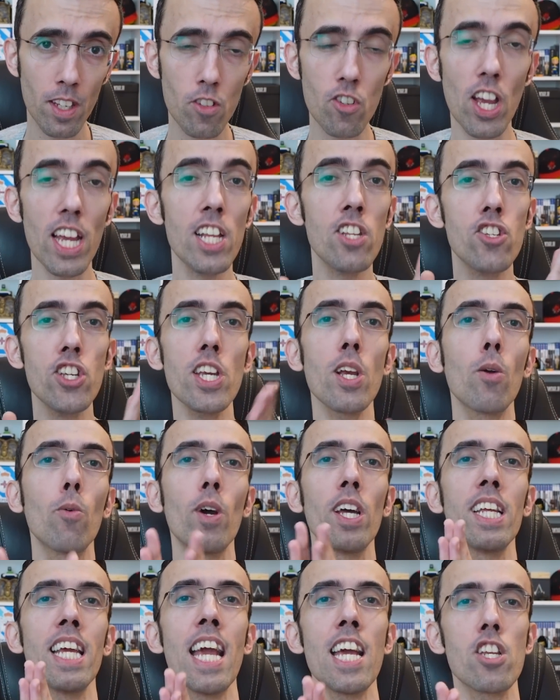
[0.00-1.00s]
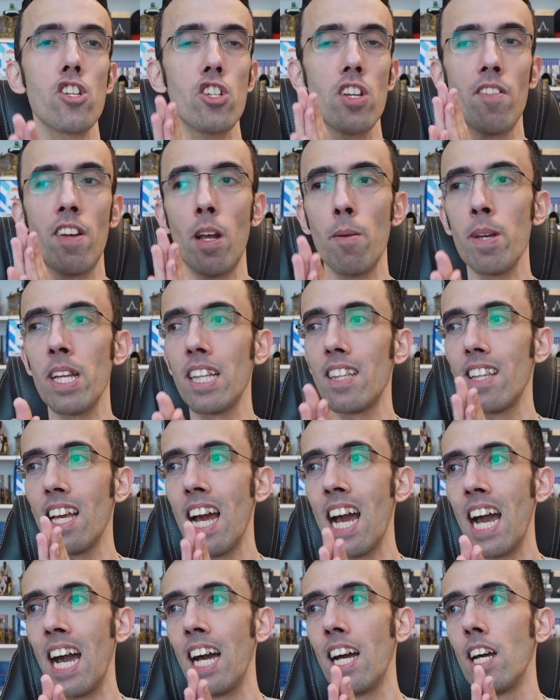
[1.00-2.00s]
Cioè il 5 riesce veramente
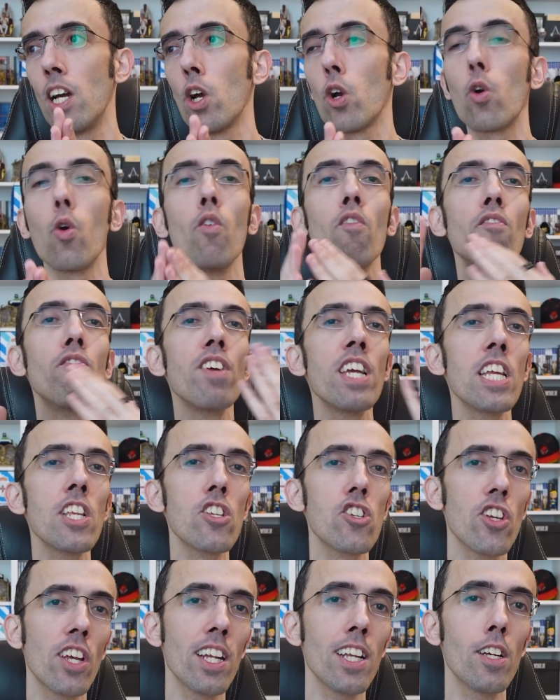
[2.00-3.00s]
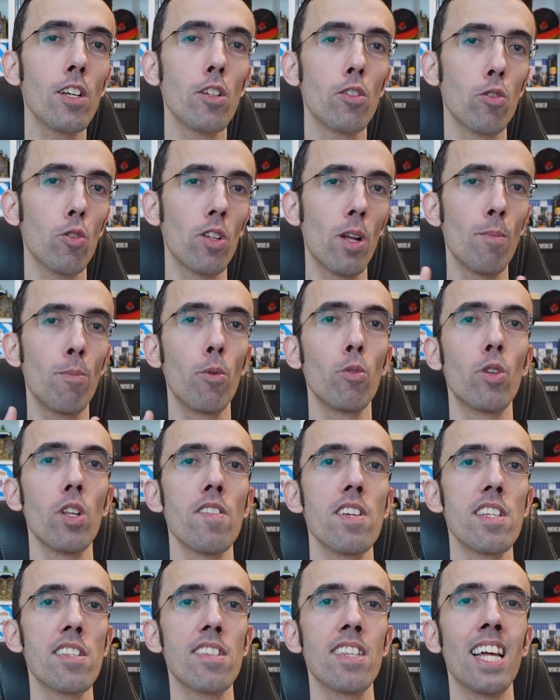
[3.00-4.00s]
a convincere solo da un punto
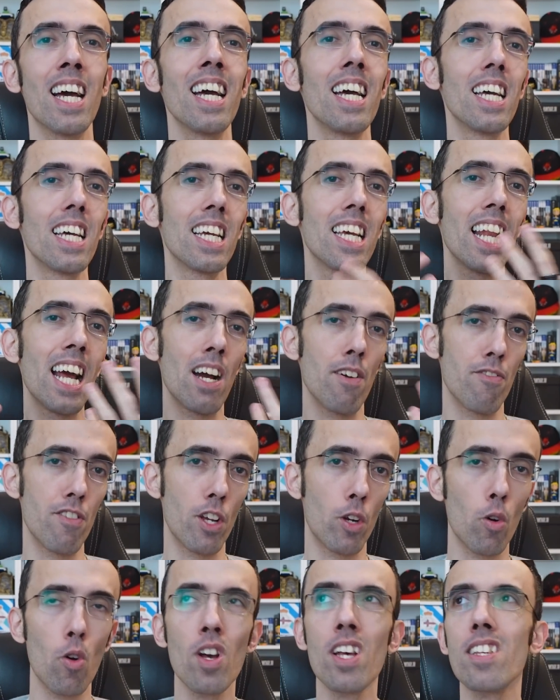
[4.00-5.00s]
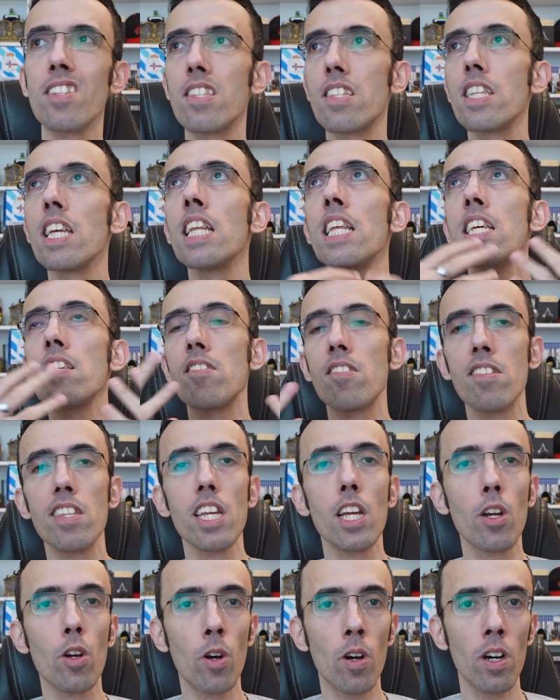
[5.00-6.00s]
di vista grafico,
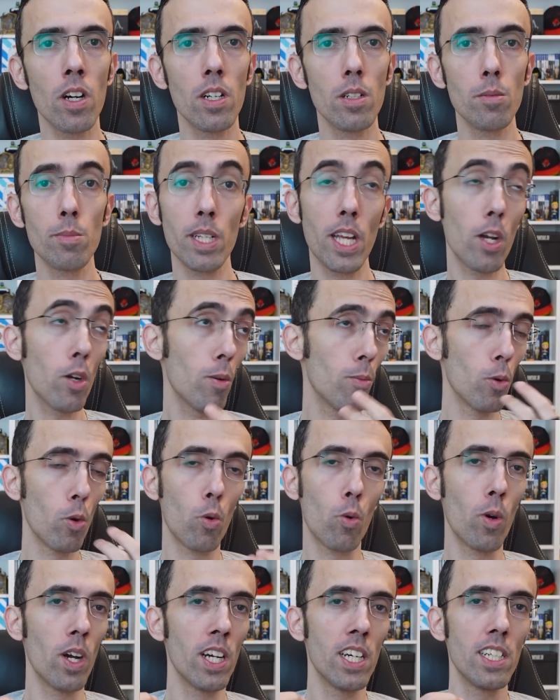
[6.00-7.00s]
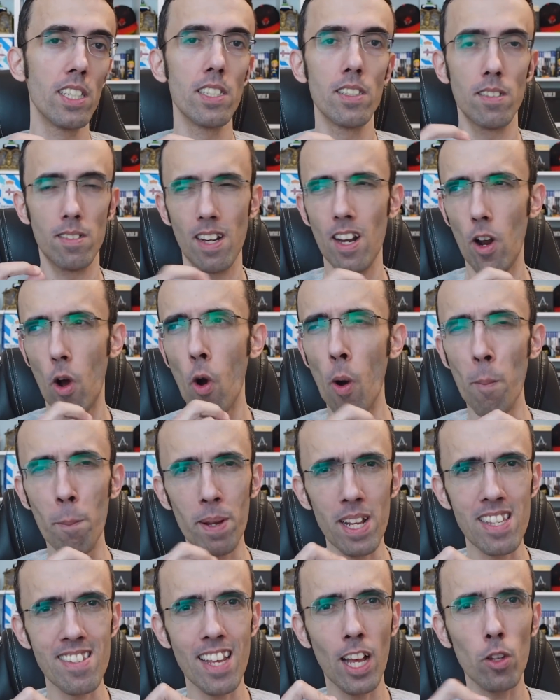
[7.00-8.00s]
stilistico, perché comunque ho
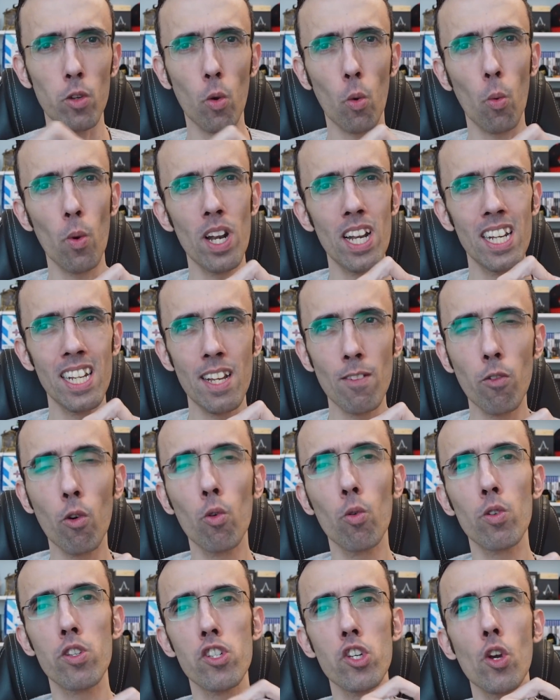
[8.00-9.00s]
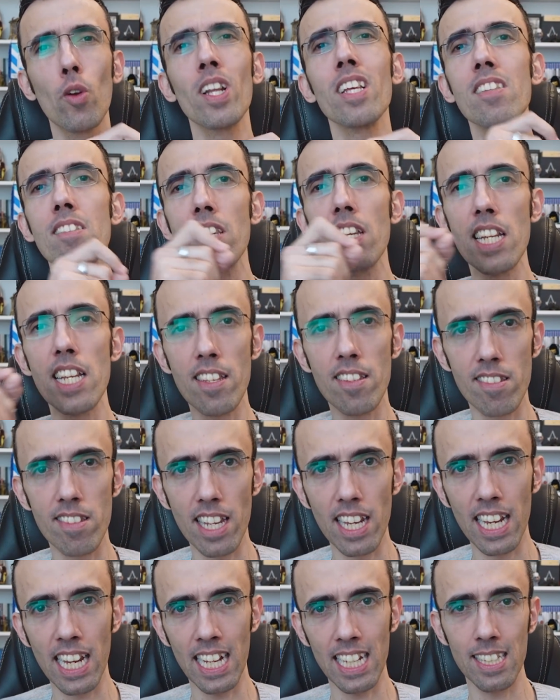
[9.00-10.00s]
apprezzato quell'evoluzione
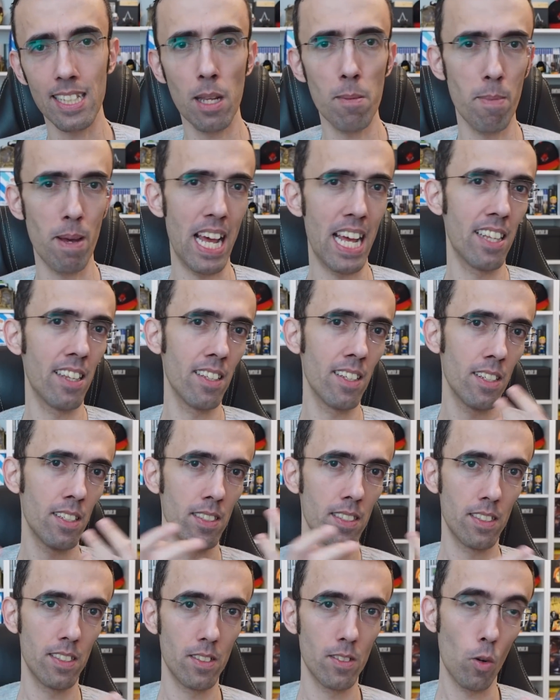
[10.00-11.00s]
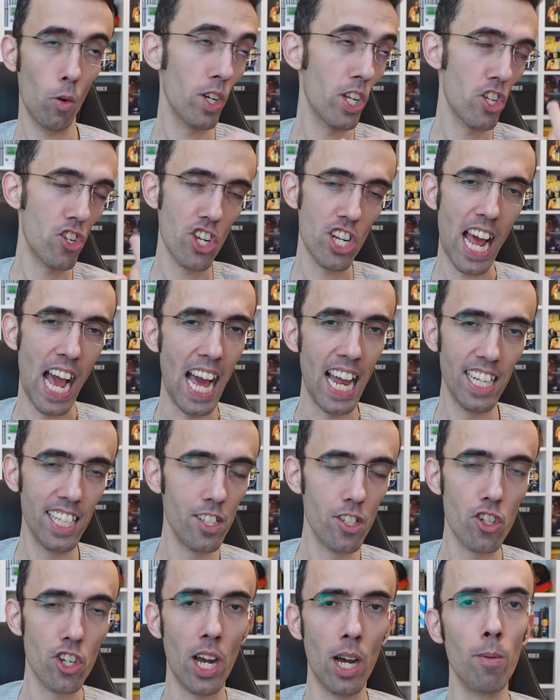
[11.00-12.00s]
stilistica del brand originale,
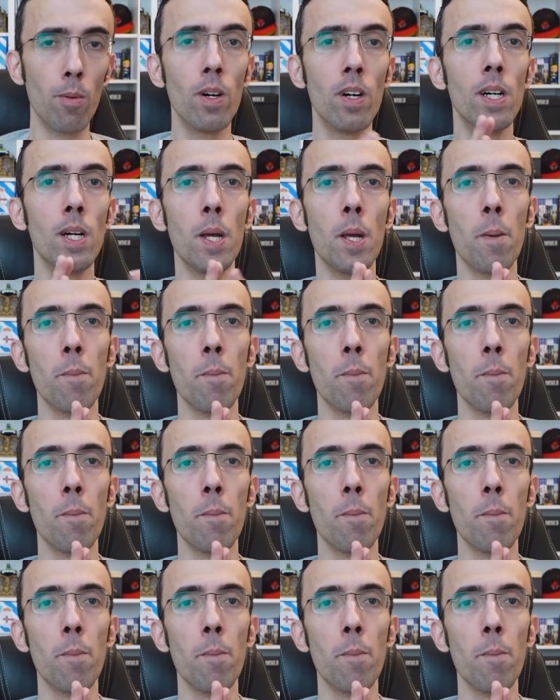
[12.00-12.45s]
diciamo.